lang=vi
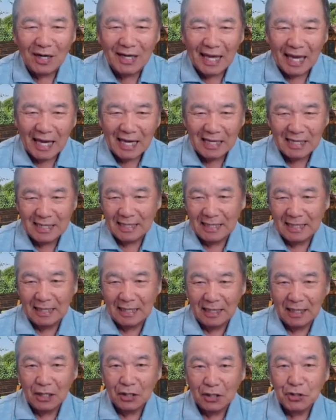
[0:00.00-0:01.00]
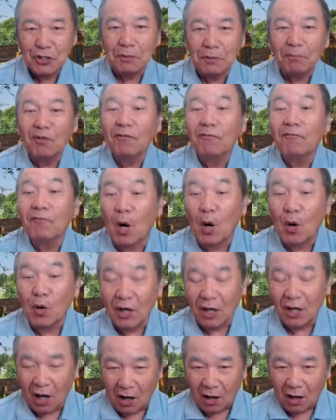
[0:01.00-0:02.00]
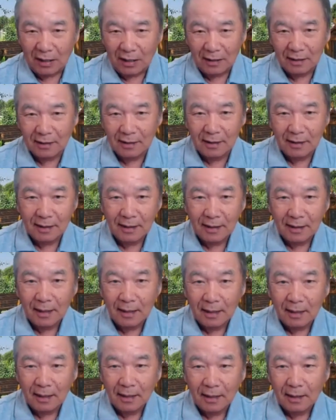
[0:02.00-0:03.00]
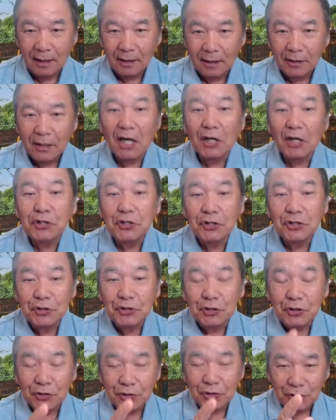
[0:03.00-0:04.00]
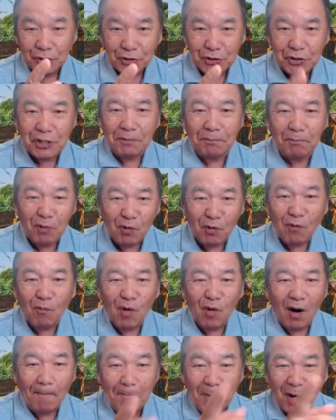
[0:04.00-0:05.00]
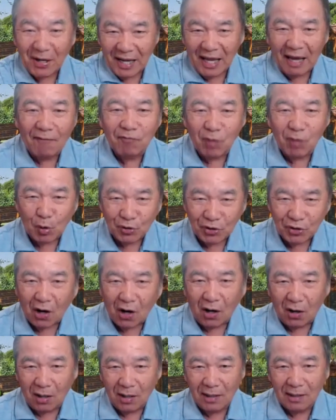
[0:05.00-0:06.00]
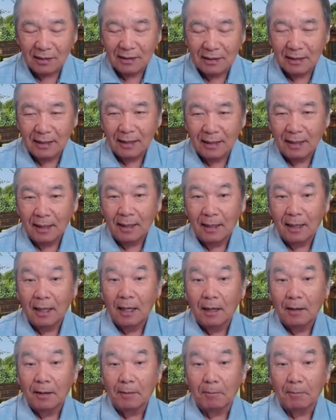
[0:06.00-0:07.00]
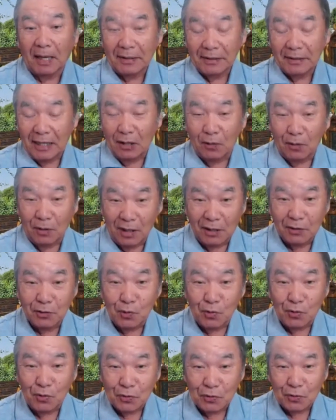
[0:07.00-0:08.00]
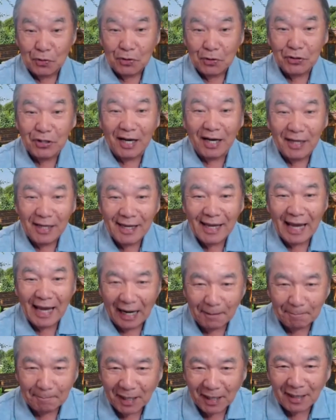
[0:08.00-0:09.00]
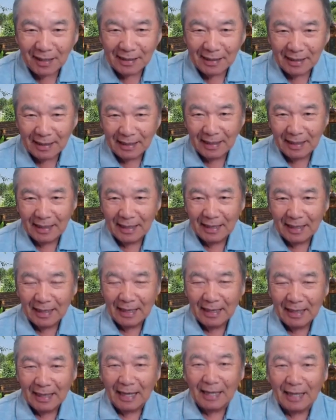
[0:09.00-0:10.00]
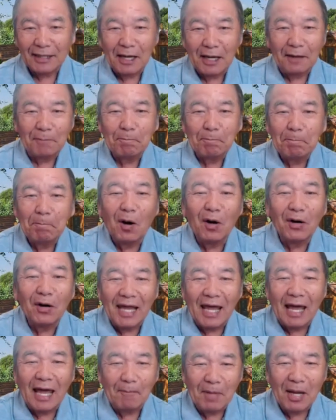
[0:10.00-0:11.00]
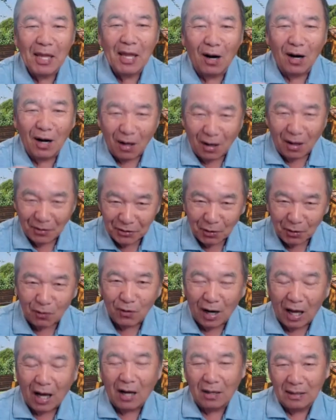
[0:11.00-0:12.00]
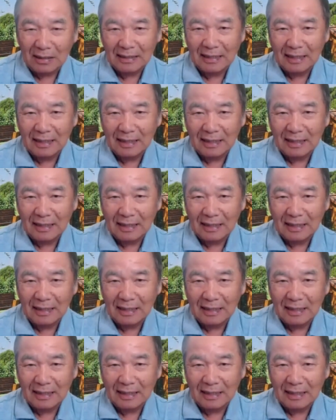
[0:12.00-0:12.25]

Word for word: ok chỉ bổ phổ là họ thế chỉ bổ mơ bao nẻ phổ đó mà theo lời của dân ý à đi bê hai tia bao nhiêu mà giờ lòn đồ lòn